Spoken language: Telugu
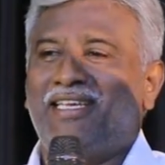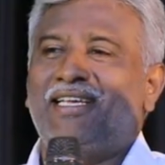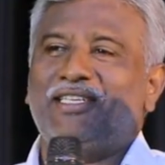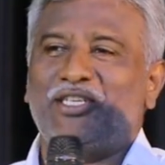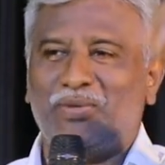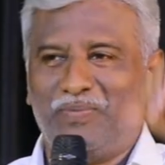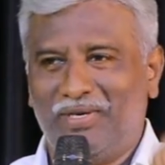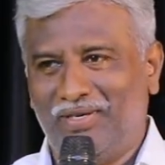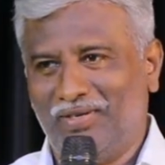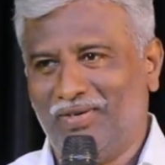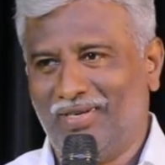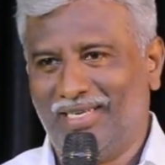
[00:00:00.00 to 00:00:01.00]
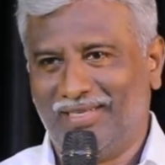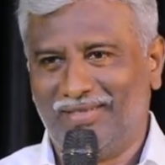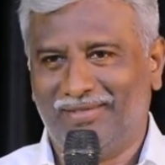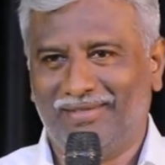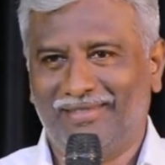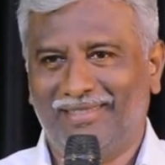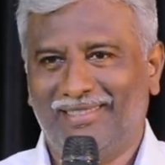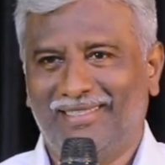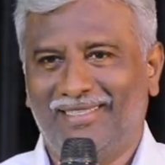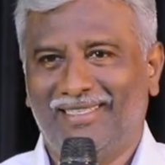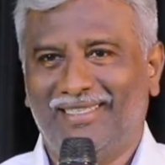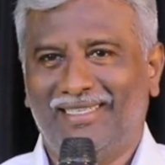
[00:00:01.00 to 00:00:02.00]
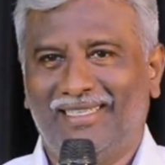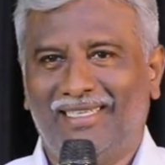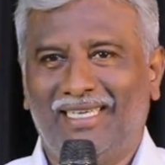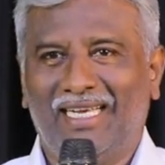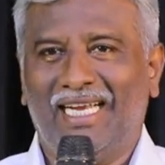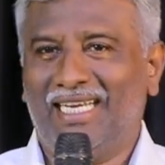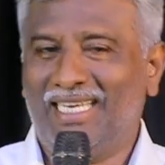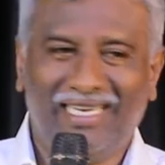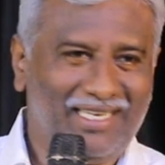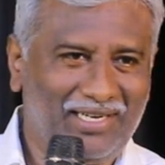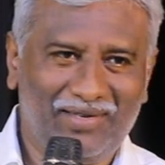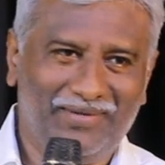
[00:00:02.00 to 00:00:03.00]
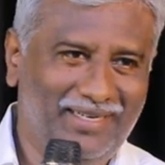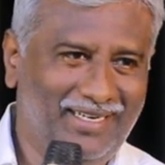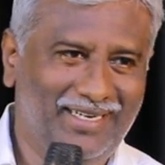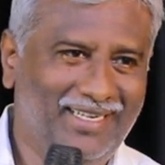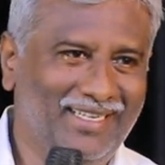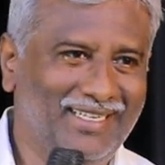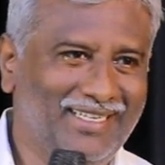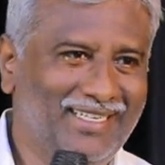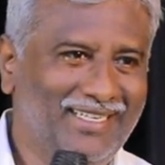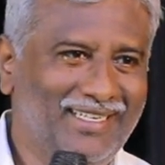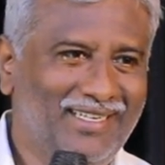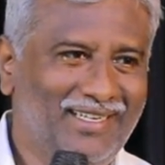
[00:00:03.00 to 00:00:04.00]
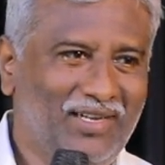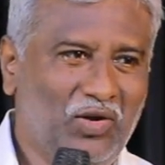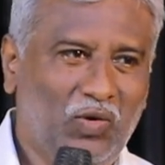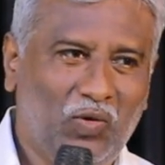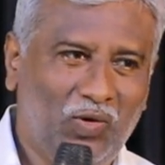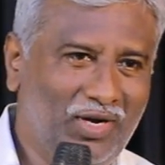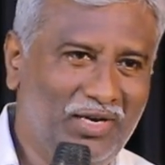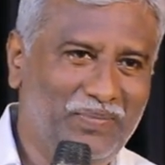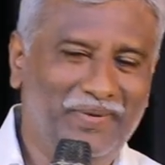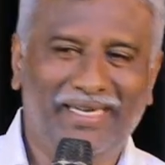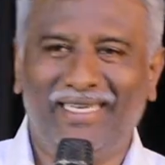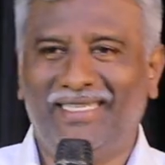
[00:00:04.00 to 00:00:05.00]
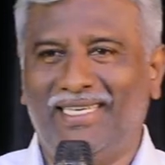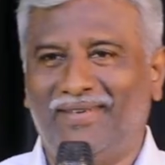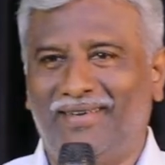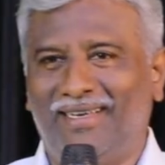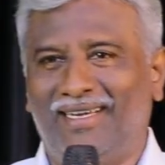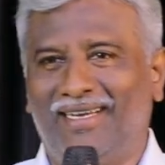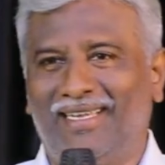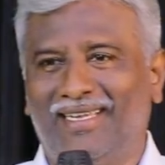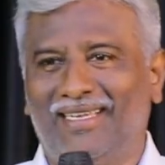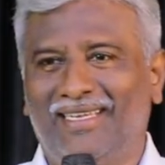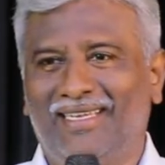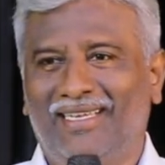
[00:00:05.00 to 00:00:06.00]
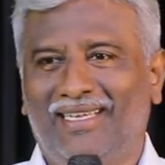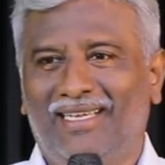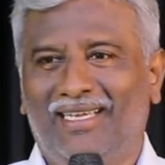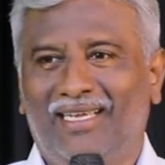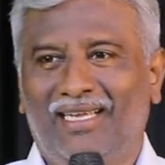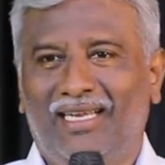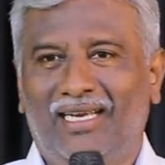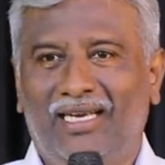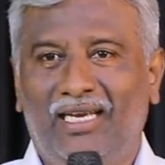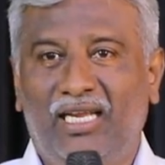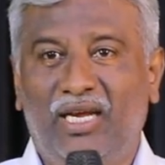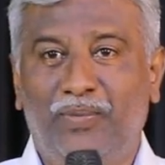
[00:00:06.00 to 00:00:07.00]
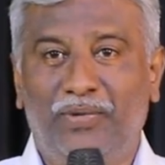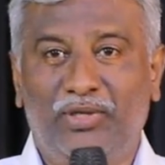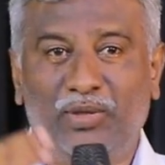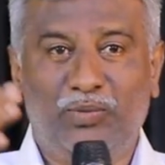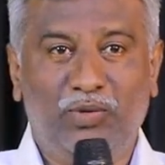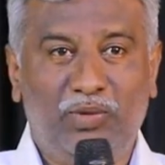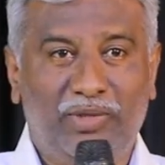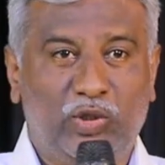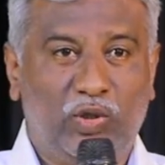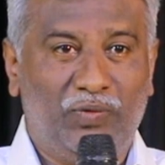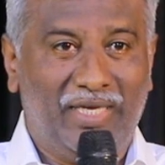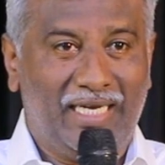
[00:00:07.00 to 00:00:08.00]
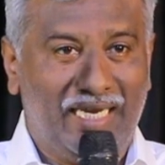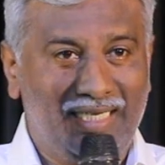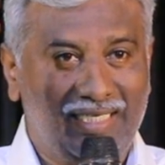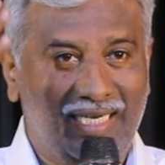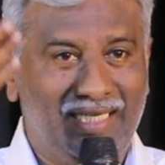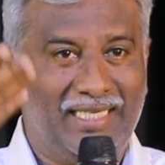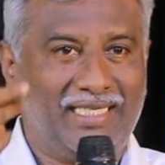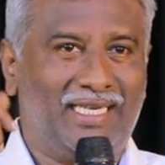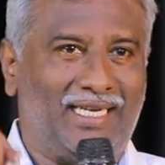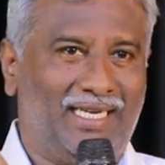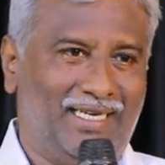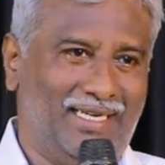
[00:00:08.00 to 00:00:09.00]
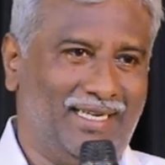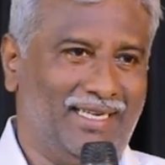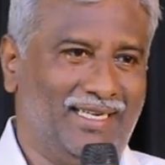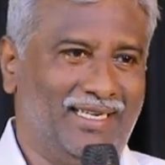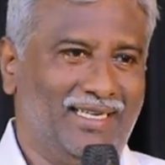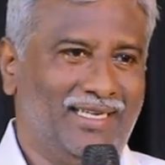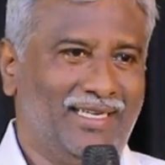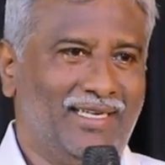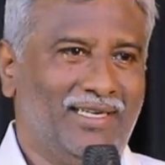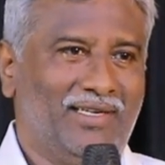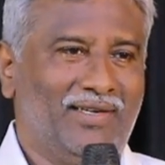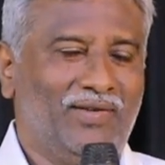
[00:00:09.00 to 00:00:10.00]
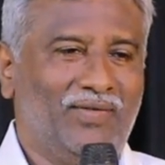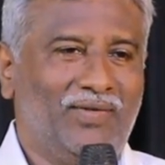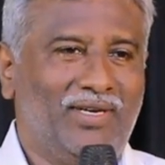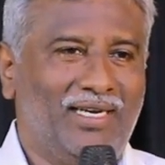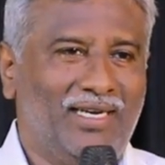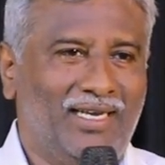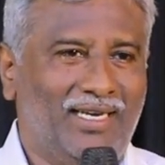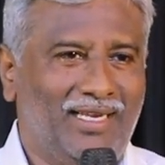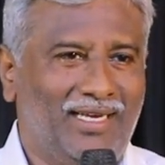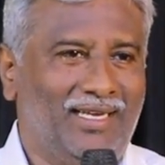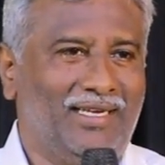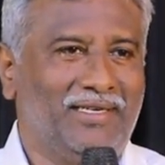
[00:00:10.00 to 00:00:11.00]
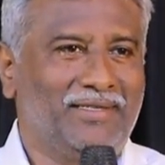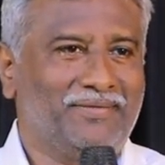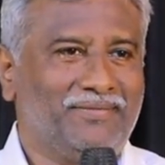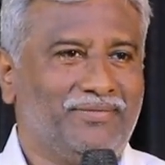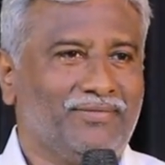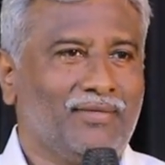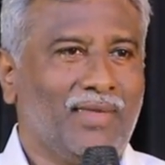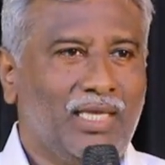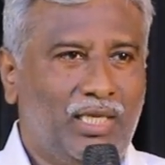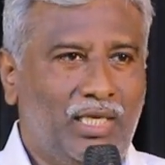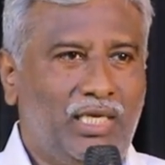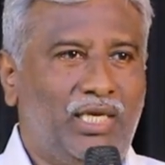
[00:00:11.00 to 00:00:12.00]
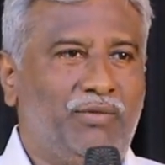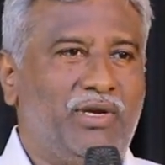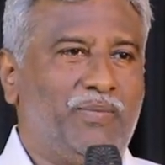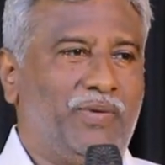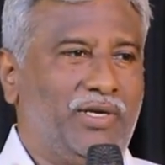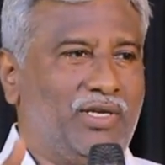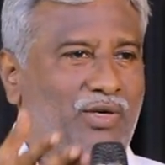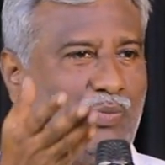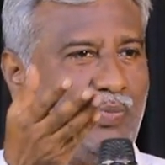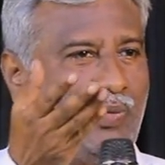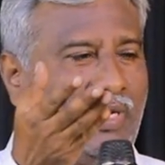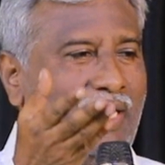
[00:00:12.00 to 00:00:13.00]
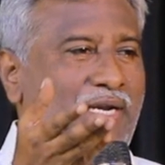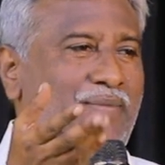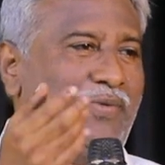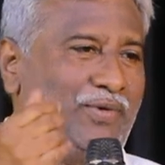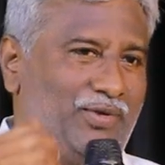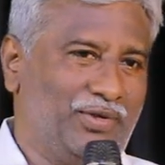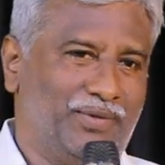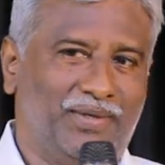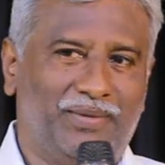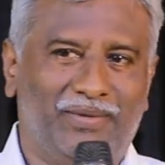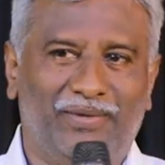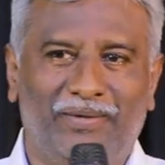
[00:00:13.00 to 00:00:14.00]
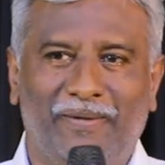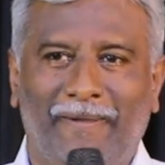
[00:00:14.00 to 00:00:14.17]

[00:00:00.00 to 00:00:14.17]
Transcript: ఏం చెప్పాడు యోనాకు కట్టెలు నరకమన్నాడా కొండలు పిండి చేయమన్నాడా లేకపోతే భూమి త్రోవి ఖనిజాలు తీసుకురా అన్నాడా ఒరే నాయన నీనివే పట్టణం పాడైపోతుంది బాబు